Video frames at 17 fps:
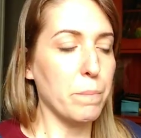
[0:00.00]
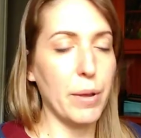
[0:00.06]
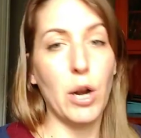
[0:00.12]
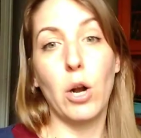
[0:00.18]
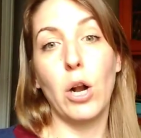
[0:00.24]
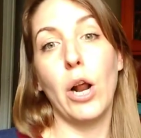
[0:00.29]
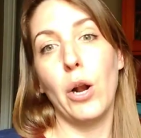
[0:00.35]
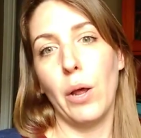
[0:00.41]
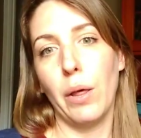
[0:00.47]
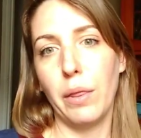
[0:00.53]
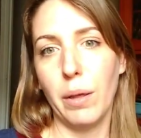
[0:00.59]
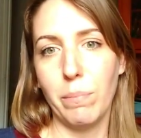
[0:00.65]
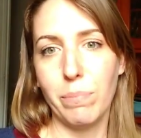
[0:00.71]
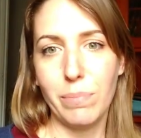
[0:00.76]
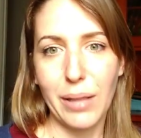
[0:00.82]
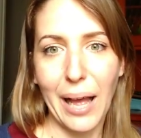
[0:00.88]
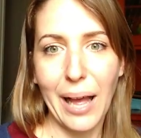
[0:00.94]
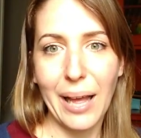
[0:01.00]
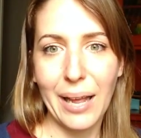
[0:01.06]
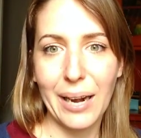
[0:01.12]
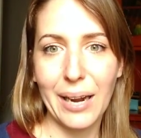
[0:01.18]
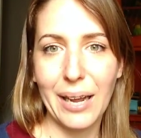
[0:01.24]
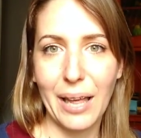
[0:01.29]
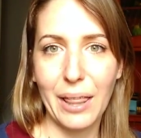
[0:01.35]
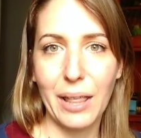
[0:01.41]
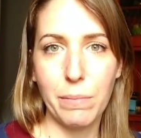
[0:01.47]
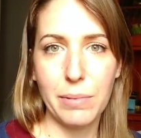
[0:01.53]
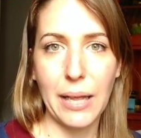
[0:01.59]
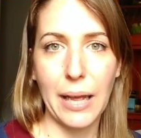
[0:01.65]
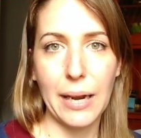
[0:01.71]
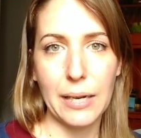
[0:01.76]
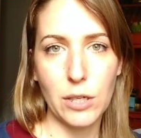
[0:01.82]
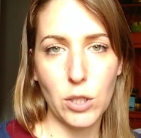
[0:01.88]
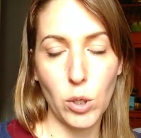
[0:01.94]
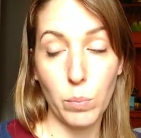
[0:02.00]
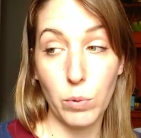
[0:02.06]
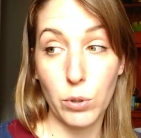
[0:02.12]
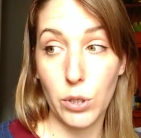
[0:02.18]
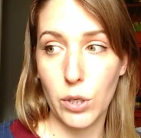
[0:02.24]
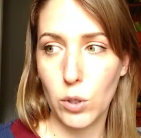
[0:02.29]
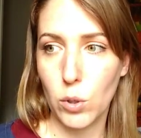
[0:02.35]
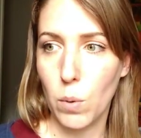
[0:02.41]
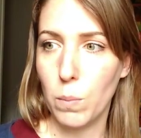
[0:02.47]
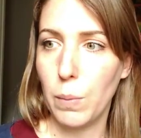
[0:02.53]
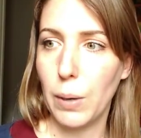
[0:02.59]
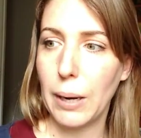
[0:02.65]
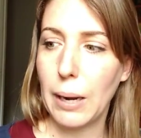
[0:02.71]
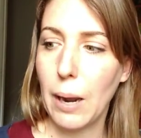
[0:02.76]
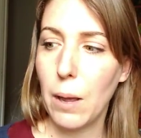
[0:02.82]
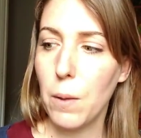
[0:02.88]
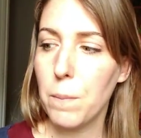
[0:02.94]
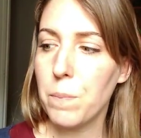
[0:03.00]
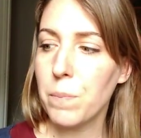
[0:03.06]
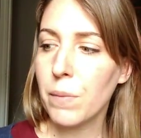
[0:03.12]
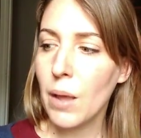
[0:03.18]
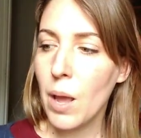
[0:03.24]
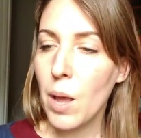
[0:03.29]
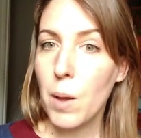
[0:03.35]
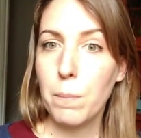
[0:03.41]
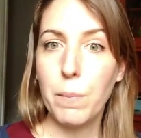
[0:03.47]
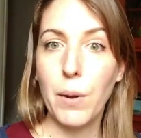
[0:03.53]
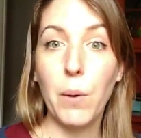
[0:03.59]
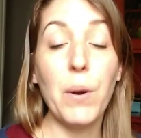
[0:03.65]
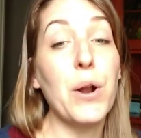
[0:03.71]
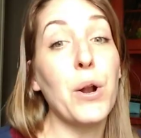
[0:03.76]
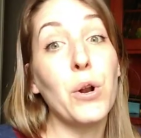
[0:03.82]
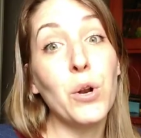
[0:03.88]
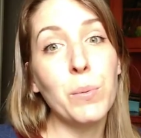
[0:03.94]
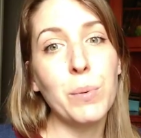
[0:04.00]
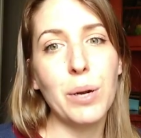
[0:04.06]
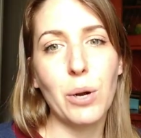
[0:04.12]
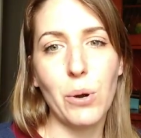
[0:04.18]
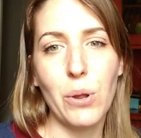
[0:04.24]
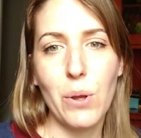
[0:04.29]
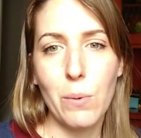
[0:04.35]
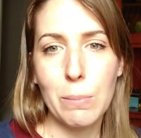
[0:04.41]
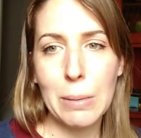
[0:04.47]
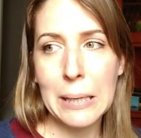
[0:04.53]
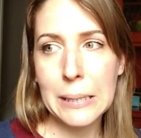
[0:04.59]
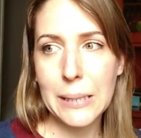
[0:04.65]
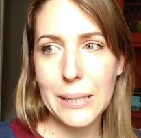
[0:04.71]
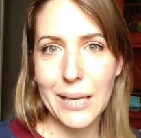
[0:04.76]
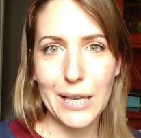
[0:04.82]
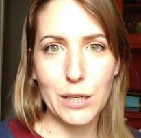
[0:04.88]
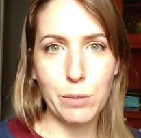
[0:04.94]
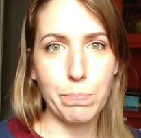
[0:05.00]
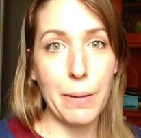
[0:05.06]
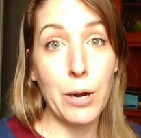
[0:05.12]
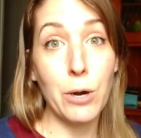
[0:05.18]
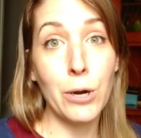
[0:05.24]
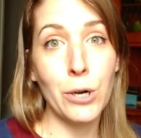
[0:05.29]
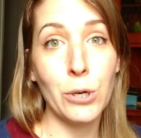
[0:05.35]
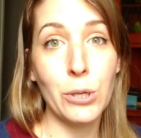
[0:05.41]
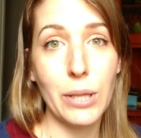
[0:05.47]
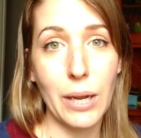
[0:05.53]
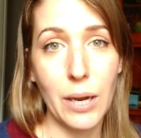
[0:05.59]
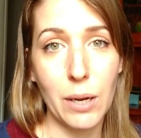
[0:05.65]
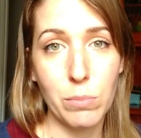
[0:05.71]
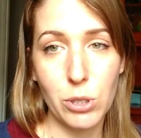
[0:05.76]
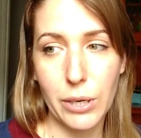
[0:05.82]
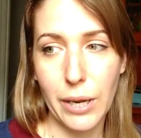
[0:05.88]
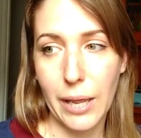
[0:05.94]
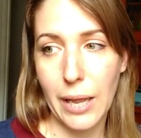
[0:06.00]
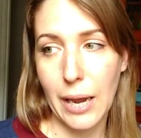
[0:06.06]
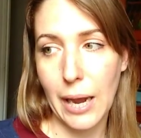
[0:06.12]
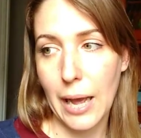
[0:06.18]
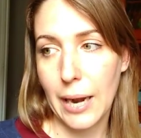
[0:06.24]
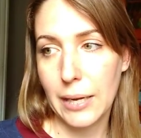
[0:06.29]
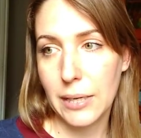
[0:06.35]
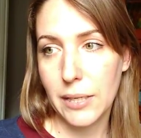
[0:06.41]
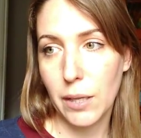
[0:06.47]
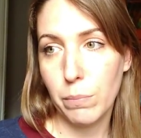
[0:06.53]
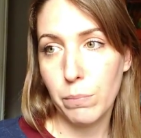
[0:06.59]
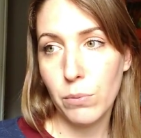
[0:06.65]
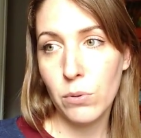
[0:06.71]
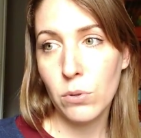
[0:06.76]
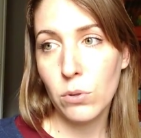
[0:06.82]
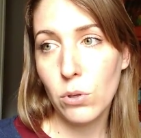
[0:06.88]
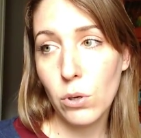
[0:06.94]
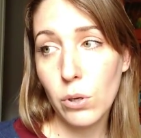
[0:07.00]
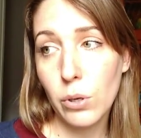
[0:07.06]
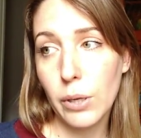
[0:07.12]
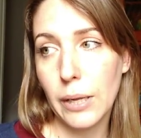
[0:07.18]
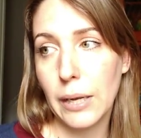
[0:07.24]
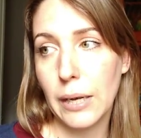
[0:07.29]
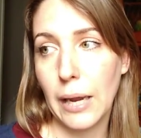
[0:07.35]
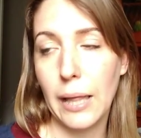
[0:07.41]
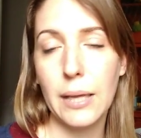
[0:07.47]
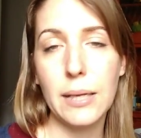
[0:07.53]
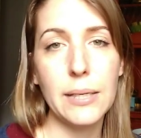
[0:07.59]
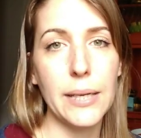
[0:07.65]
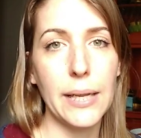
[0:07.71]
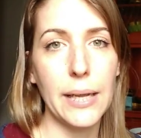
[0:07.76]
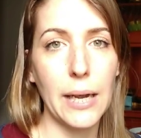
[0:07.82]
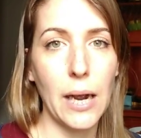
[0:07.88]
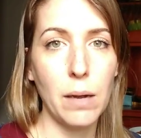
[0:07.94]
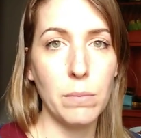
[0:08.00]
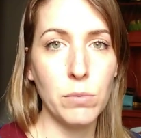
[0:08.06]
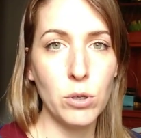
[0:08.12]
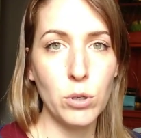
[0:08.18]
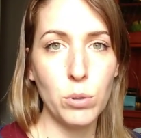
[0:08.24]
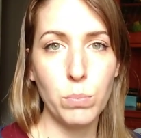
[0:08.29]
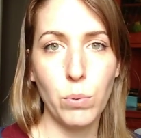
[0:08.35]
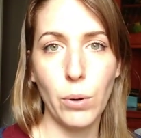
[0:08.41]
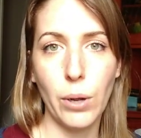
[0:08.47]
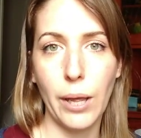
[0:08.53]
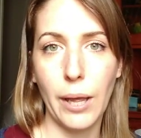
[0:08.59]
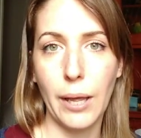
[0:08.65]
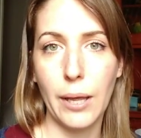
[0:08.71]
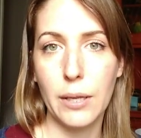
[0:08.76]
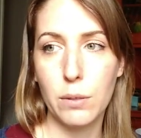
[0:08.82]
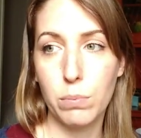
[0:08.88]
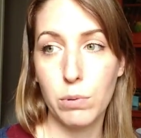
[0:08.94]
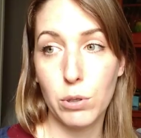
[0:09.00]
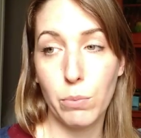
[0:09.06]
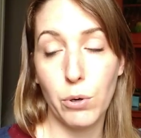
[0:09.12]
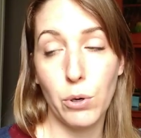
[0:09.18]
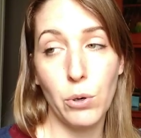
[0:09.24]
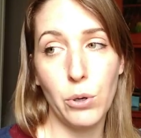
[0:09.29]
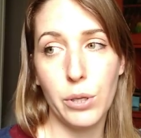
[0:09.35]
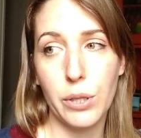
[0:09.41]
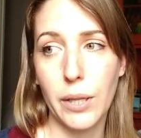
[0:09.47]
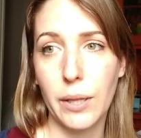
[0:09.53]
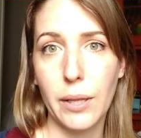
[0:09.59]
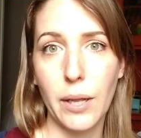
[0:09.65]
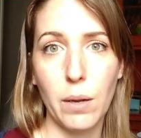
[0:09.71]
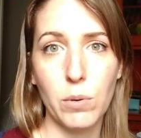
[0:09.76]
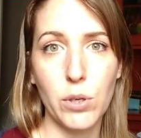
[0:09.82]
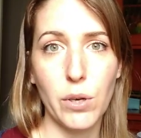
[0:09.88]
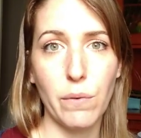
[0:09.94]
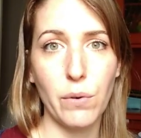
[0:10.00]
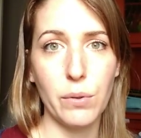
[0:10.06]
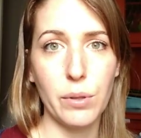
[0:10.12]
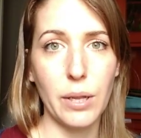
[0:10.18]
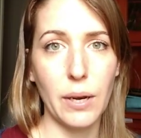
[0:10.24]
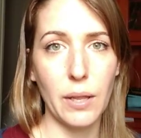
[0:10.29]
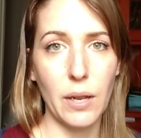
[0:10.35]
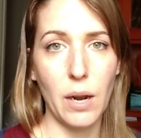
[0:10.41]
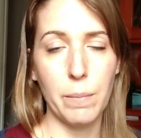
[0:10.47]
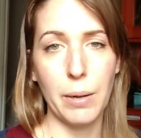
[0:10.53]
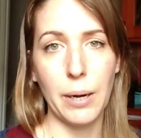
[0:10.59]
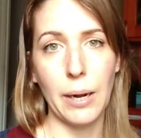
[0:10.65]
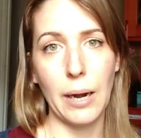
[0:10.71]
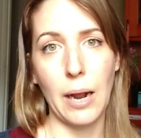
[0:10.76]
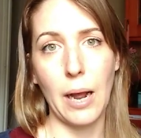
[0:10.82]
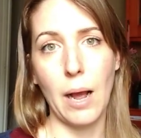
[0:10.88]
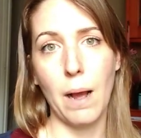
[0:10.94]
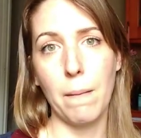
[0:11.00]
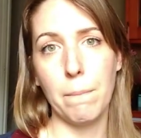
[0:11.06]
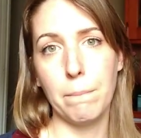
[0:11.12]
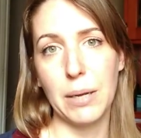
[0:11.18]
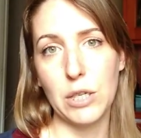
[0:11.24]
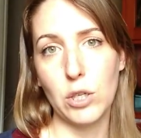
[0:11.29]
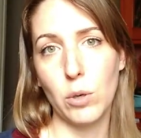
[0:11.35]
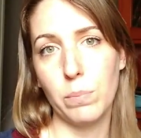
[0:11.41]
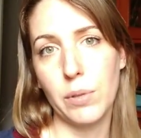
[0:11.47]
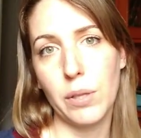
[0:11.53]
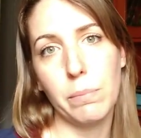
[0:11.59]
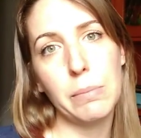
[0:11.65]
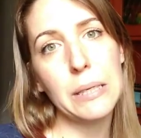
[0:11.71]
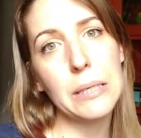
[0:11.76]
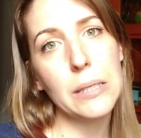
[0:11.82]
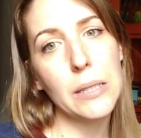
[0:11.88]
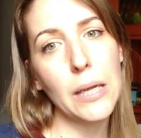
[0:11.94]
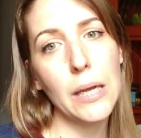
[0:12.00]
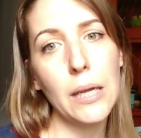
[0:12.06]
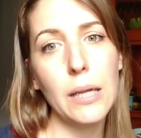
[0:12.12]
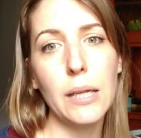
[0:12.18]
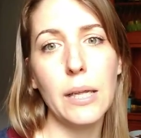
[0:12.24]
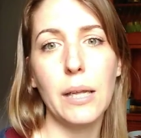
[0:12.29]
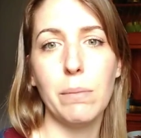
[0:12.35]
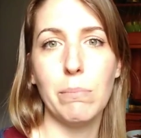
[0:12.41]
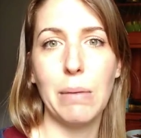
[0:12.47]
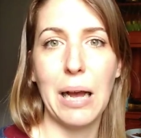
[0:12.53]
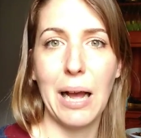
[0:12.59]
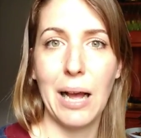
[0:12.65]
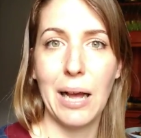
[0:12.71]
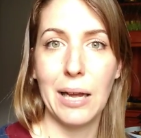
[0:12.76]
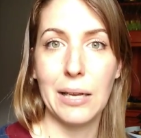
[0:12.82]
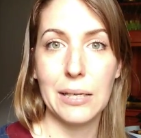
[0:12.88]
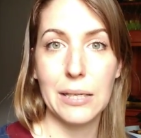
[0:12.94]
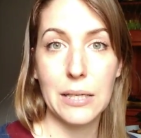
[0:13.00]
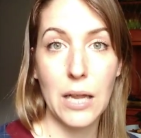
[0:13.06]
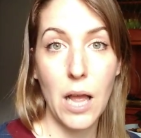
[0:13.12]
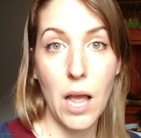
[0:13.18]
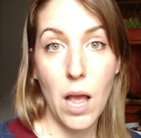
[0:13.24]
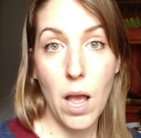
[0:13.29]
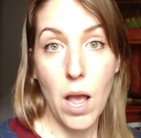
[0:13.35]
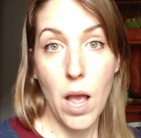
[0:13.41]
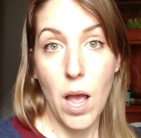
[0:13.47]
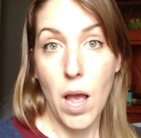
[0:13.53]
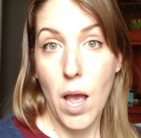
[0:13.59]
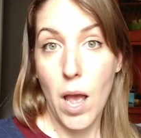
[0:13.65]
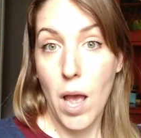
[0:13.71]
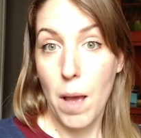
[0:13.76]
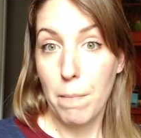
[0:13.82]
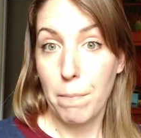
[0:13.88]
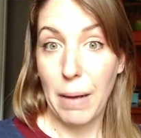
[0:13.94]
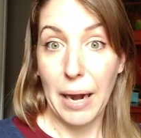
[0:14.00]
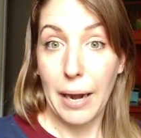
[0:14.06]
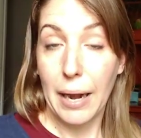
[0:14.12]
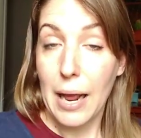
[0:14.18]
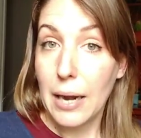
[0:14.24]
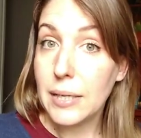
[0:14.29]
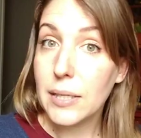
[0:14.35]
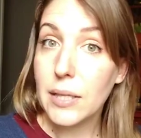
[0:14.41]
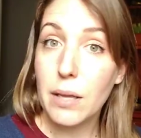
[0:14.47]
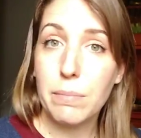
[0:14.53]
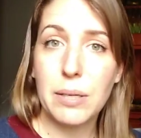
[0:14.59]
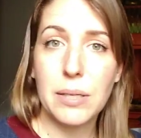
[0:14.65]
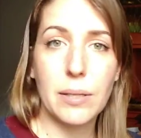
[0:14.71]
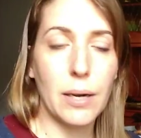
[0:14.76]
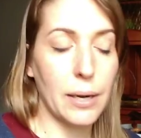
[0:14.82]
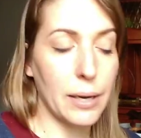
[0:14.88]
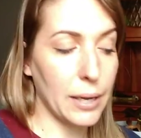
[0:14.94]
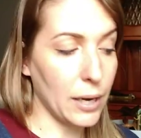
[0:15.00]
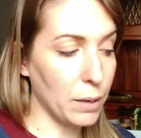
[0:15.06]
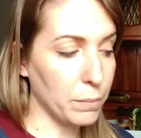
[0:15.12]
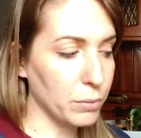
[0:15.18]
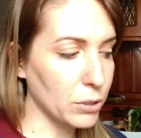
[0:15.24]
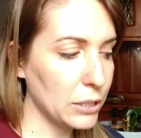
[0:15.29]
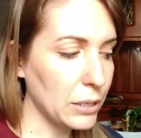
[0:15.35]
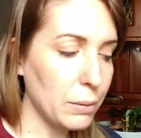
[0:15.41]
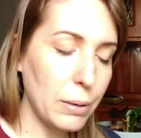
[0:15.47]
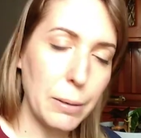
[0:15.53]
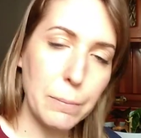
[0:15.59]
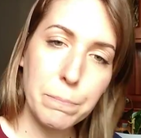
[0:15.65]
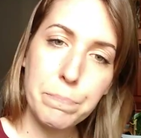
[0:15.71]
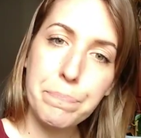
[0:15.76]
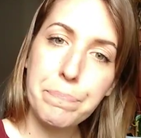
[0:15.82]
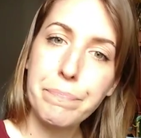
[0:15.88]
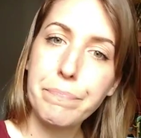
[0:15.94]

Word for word: pero claro, aceptar, aceptar esto pues es complicado. Pero bueno, no me enrollo más, espero que no tengamos que llegar a este punto y nada, si llegamos pues, pues bueno, lo intentaremos afrontar de una manera más optimista y más, más realista y más tranquila posible.